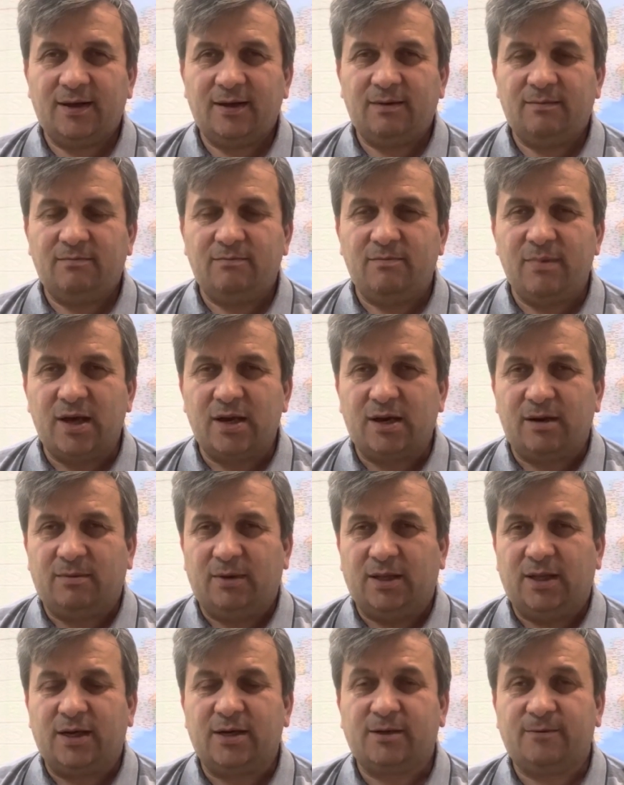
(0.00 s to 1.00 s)

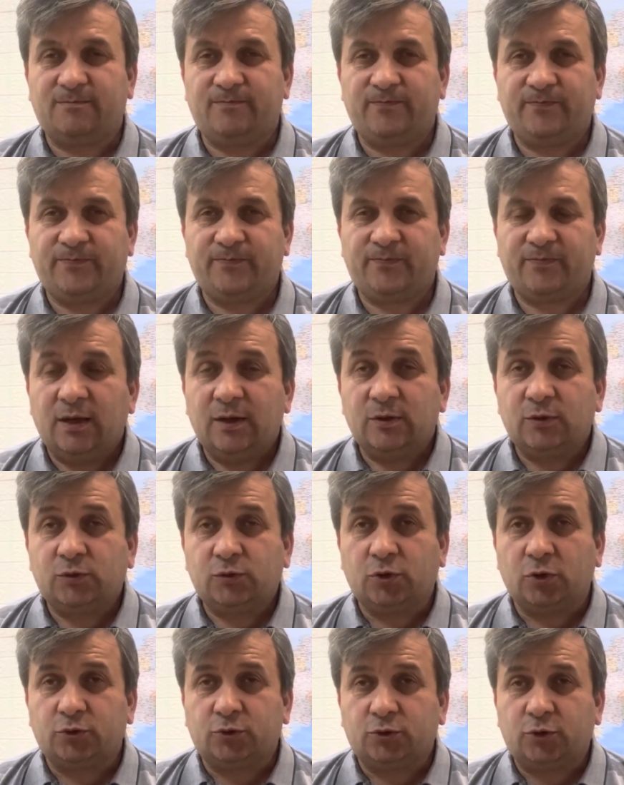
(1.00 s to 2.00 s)
Merhabalar.
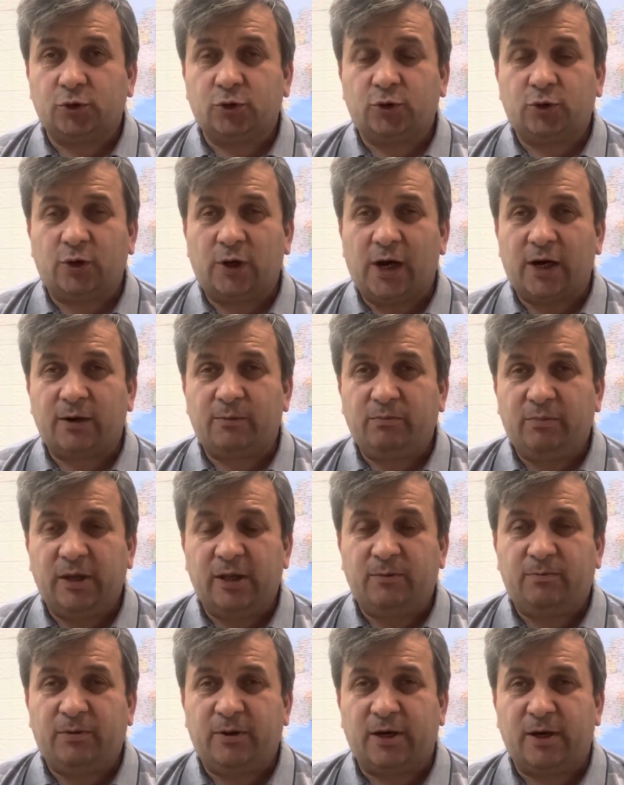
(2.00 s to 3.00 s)
Tutturdular
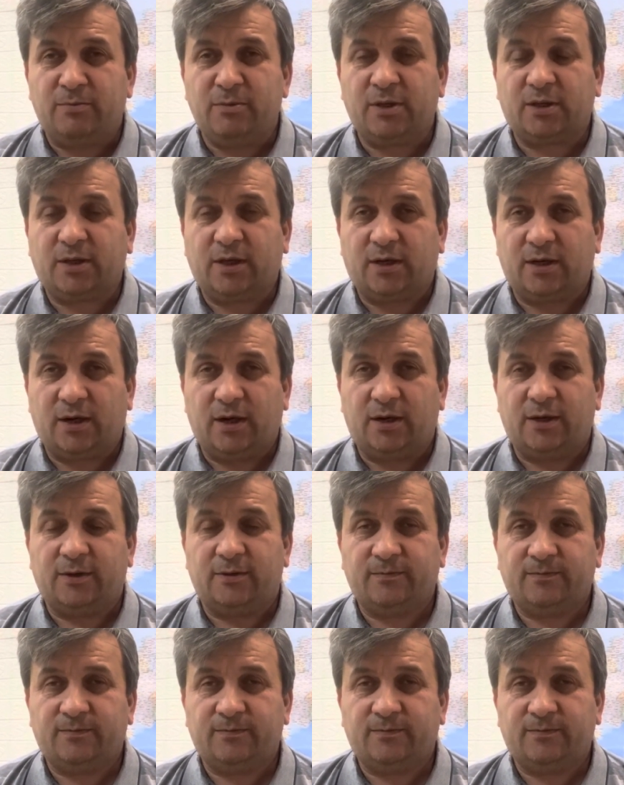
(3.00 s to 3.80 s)
bir piramit kararı.